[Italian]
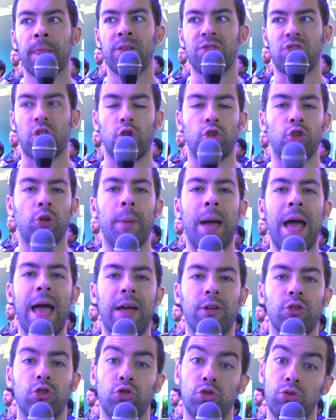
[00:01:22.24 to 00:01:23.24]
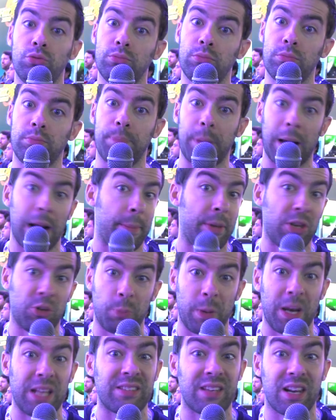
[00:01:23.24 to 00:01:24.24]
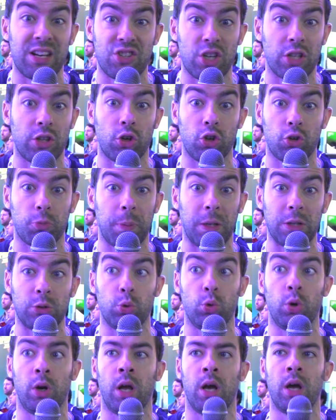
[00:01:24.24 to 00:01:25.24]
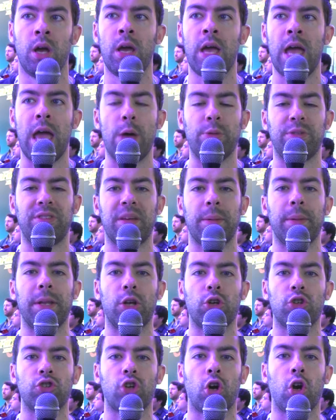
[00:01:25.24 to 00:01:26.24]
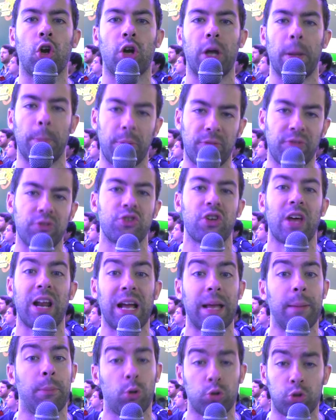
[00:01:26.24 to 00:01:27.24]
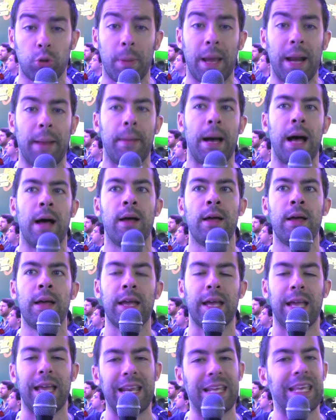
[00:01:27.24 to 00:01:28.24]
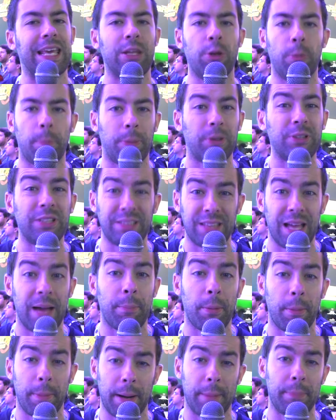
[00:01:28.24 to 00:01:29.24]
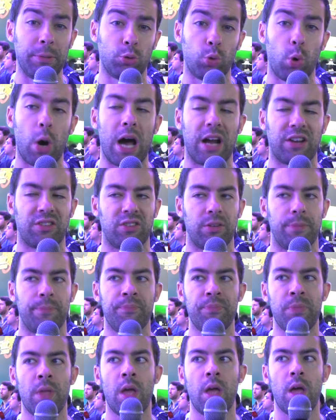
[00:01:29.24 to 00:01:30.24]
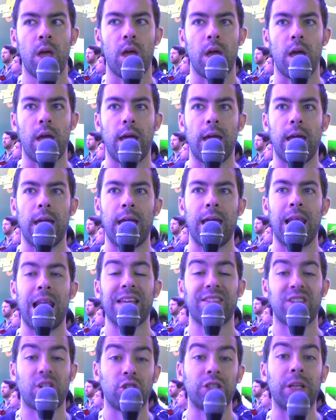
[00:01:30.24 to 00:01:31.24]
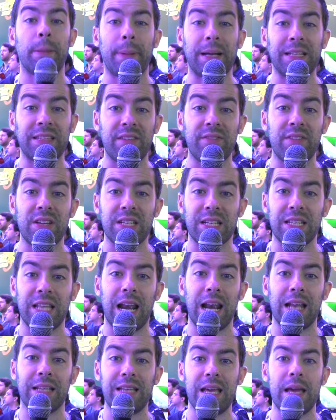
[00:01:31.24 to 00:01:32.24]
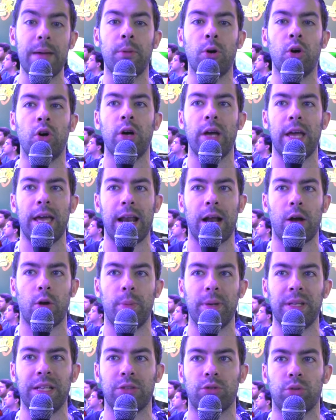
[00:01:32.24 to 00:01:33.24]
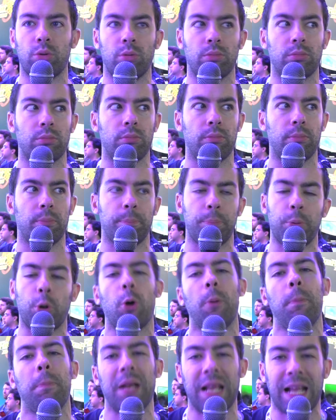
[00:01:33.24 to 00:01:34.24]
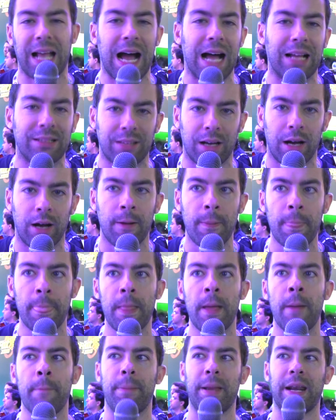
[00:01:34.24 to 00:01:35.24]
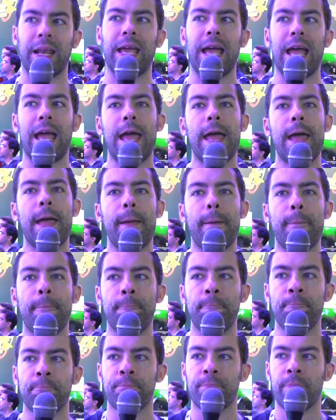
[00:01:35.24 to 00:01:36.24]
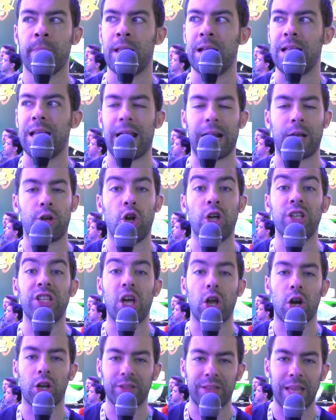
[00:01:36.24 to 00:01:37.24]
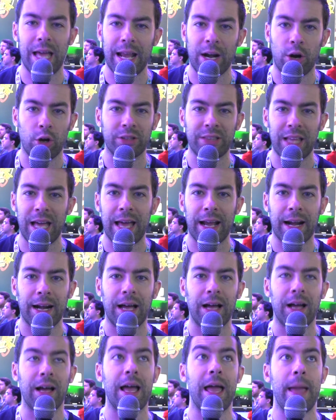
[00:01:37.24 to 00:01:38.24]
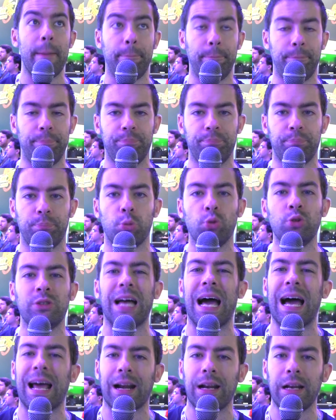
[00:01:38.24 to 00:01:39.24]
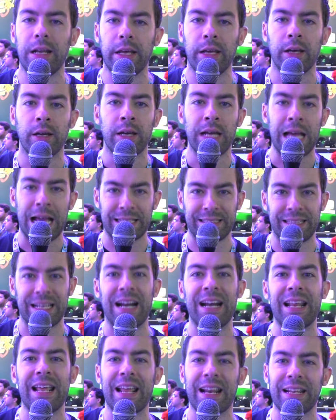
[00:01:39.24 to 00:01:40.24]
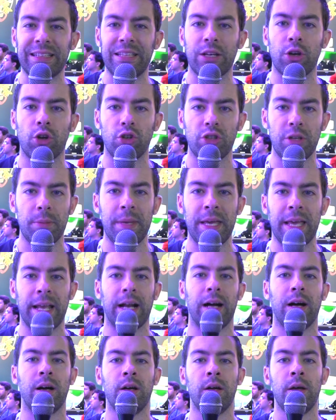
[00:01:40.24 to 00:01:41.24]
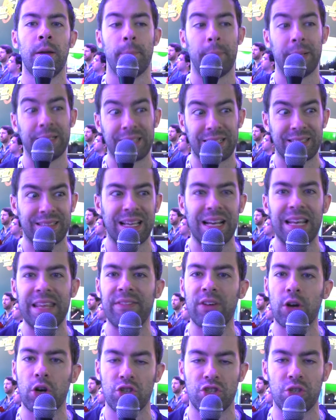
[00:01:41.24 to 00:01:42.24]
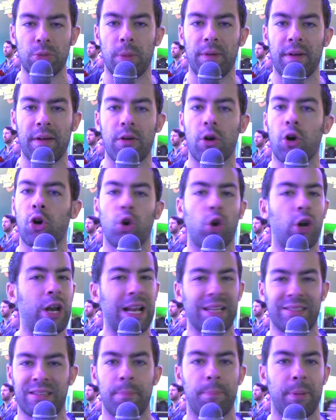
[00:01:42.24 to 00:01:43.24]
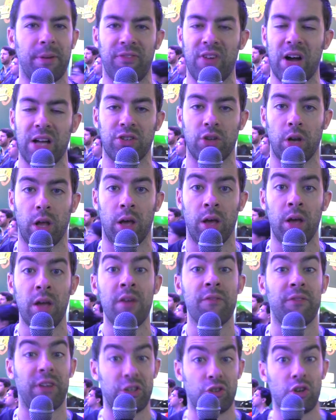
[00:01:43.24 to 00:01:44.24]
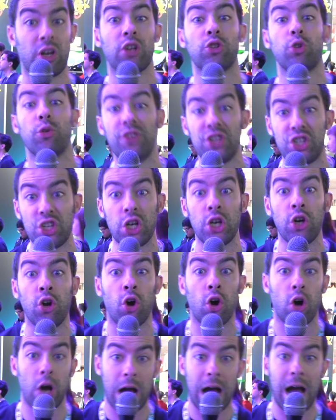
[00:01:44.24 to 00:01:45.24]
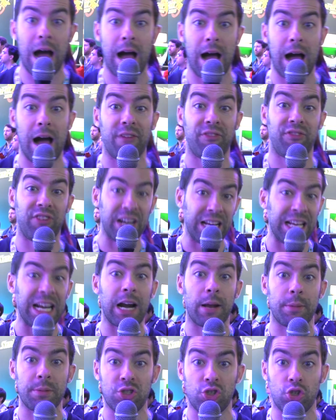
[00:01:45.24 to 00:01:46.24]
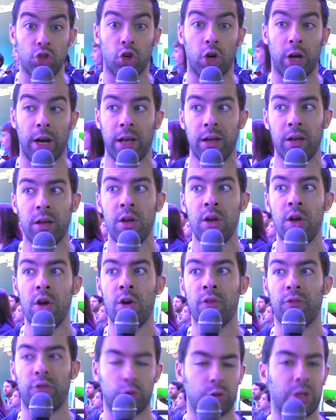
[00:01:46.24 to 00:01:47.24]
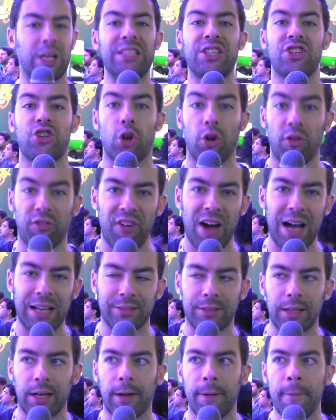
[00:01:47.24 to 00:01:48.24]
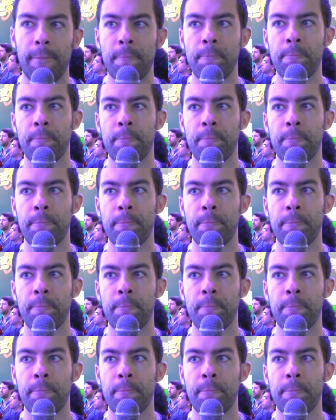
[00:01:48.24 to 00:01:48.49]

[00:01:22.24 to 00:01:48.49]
secondo me per la mia esperienza recente con Splatoon è un sistema di controllo che può funzionare anche molto bene ma che richiede un po' di tempo per abituarsi. E la seconda parte invece della demo era come detto più complicata perché mm, gli aracnoidi erano a terra e puntarli e tenere il reticolo di mira mentre salivano e si muovevano non era sempre facile. Infatti sono andato vicino a, a fallire la missione, fortunatamente ce l'ho fatta